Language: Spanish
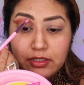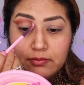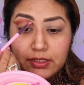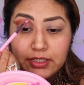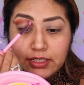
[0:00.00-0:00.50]
de
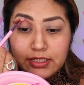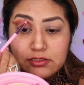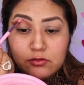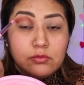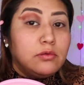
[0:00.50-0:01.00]
verdad que
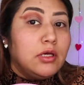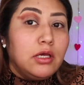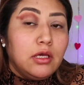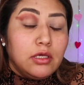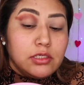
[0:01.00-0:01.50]
su,
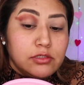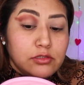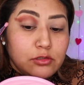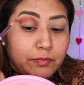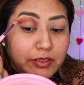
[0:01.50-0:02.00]

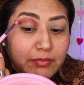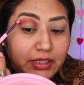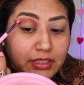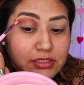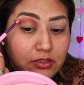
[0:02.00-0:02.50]
su
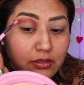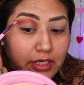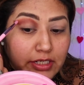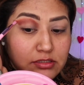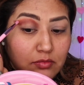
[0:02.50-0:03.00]

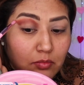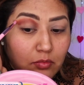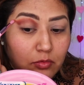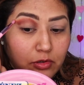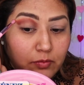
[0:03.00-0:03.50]
pigmentación es
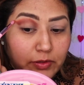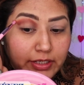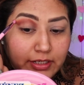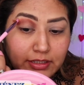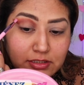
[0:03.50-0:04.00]
muy
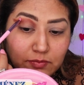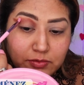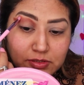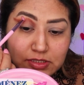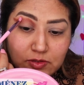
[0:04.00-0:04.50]
buena. De hecho,
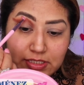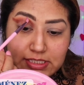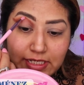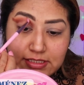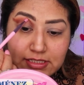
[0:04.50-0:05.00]
pues
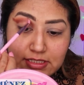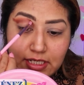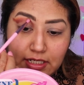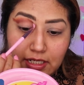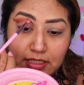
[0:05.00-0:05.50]
ustedes ahí se
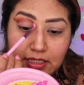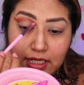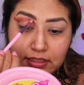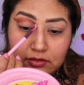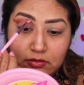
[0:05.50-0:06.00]
están
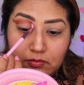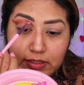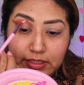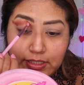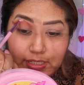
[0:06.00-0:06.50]
dando
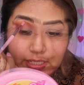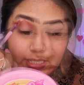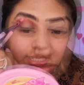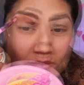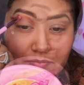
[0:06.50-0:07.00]
cuenta.
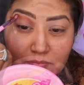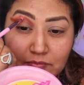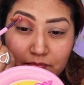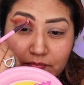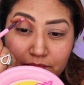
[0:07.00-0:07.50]

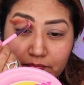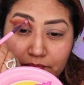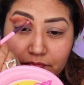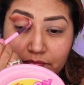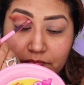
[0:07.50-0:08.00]
Así es
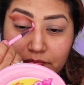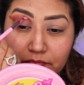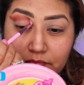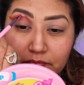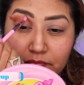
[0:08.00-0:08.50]
que para
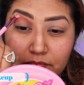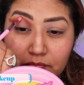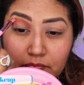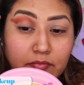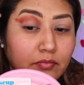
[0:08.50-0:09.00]
mí
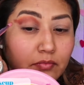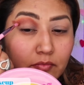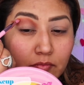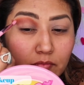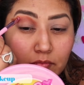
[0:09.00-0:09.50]
no es
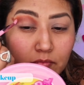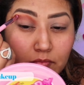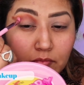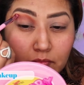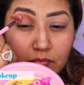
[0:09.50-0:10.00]

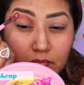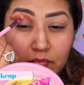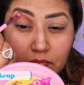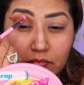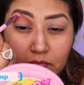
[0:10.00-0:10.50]
inconveniente que
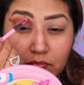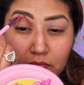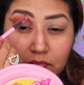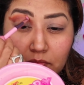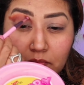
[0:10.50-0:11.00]
sean
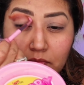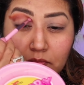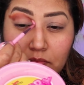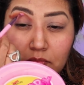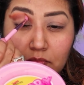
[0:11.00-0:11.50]
polvosas
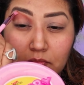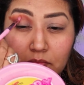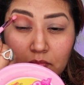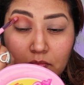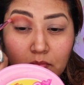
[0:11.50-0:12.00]

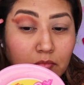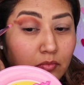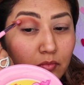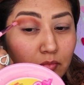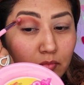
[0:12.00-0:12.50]

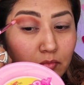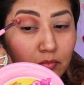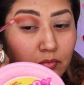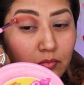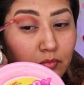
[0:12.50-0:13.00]
mientras,
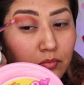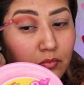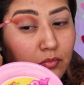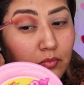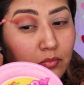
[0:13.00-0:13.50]
ustedes
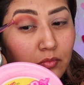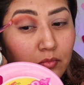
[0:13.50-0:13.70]
saben, mientras